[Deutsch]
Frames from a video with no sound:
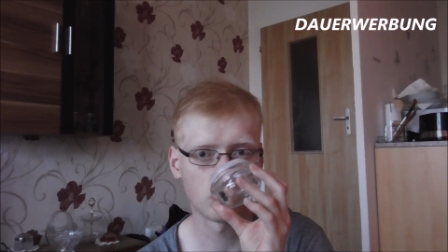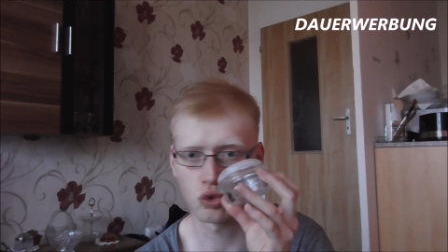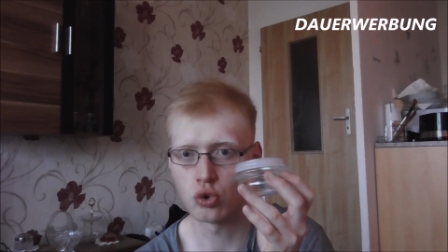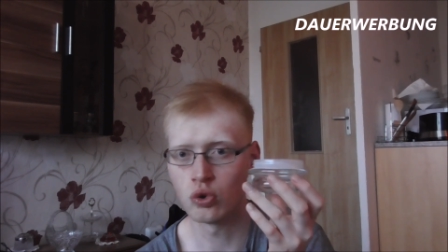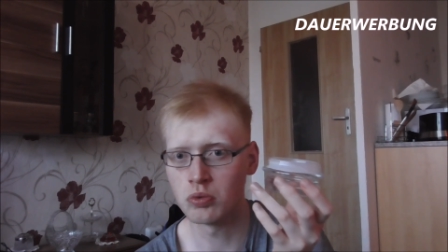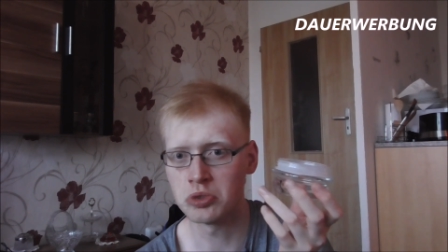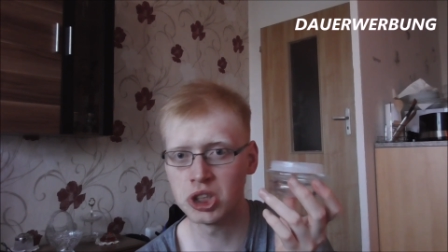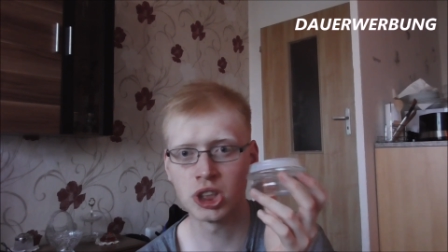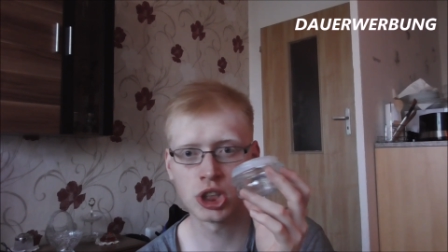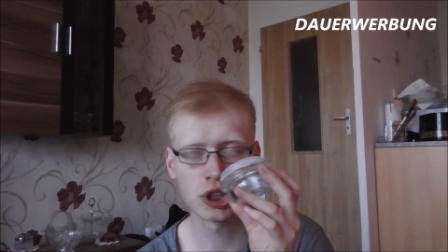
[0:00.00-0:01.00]
so in
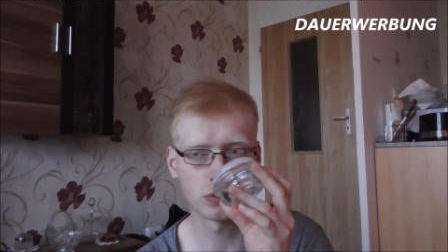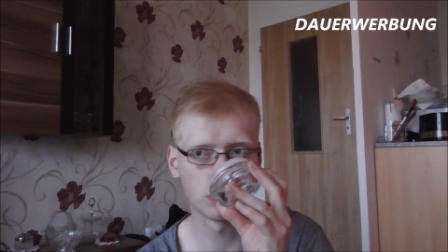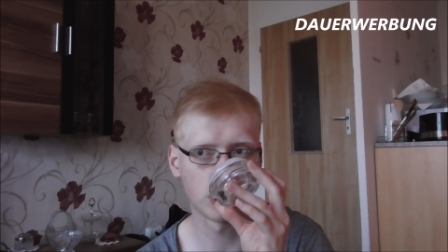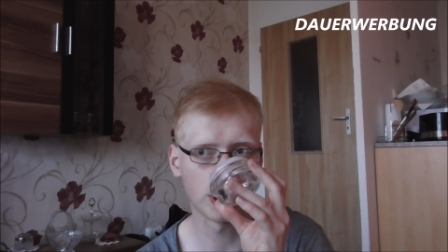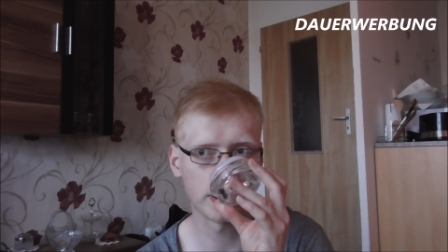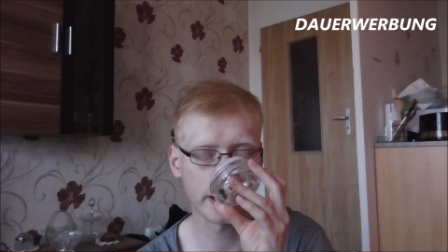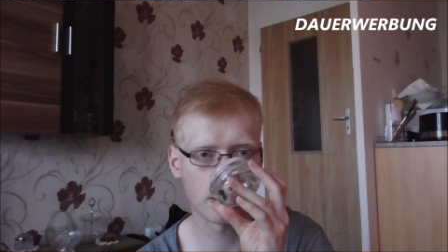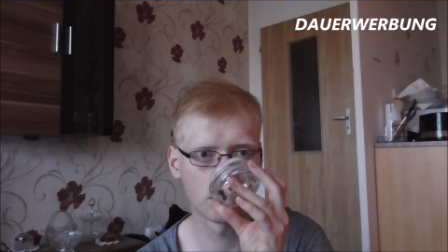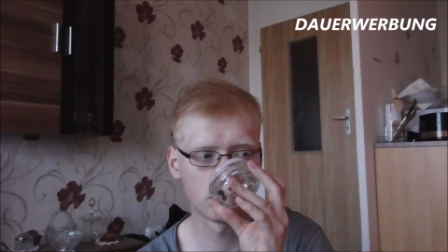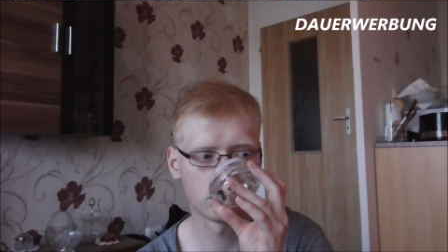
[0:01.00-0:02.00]
die Richtung geht,
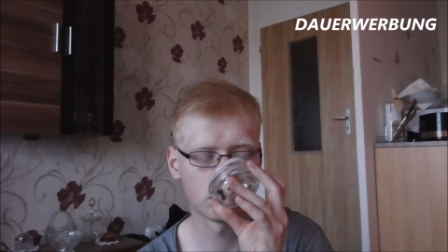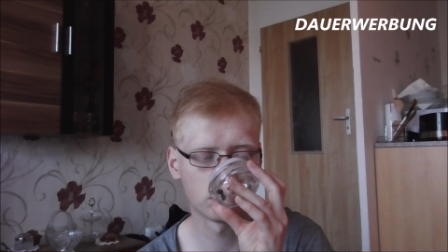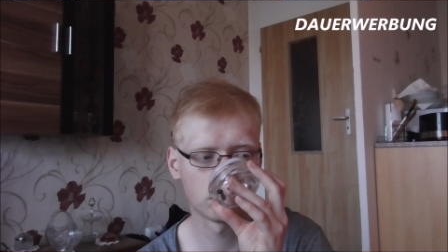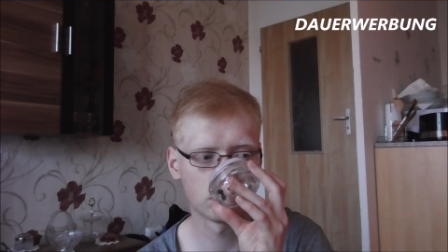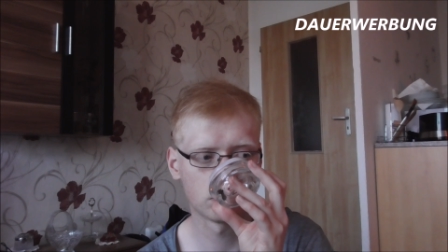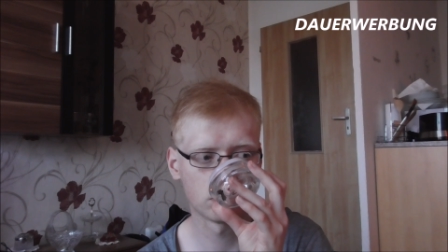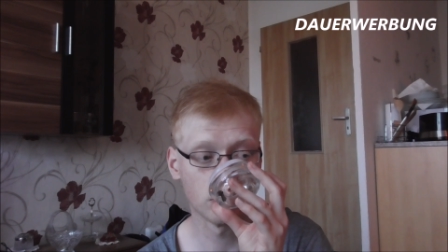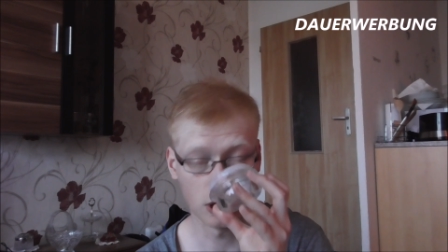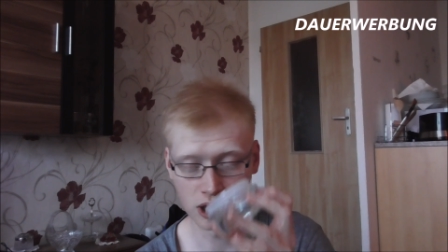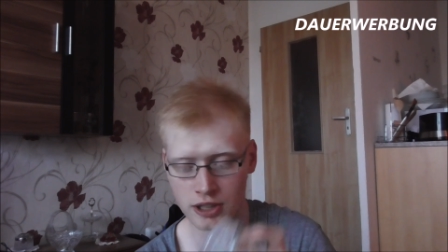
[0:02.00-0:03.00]
ja.
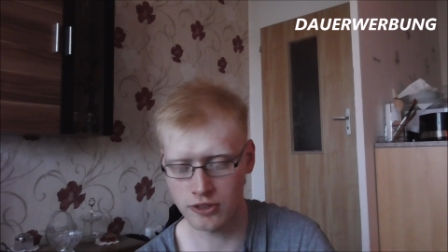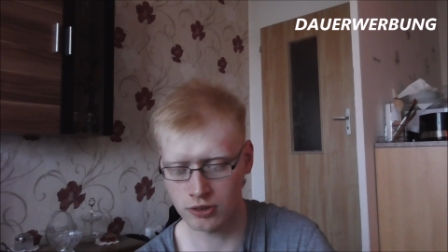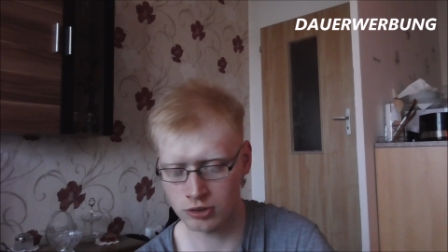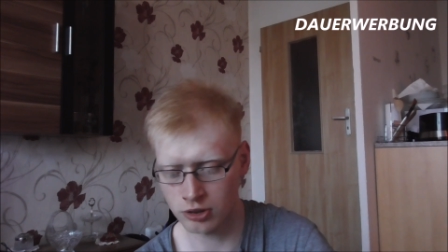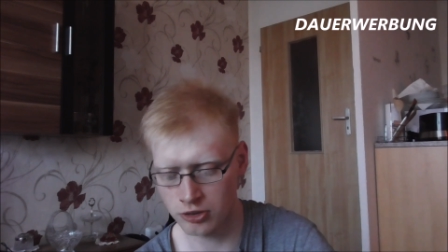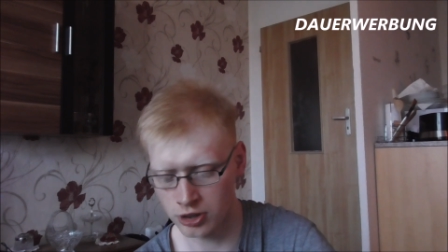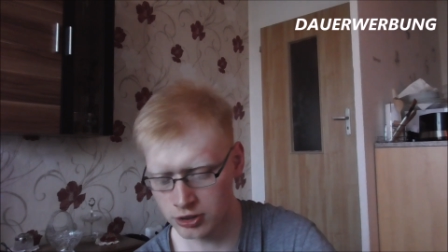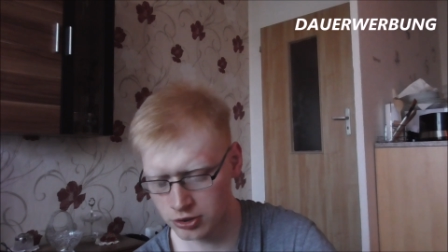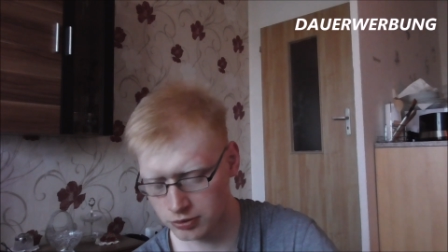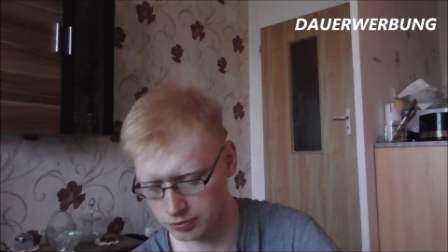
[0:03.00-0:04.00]
Ganz
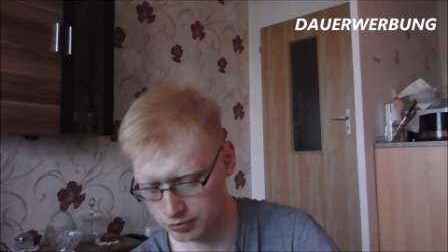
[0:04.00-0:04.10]
interessant.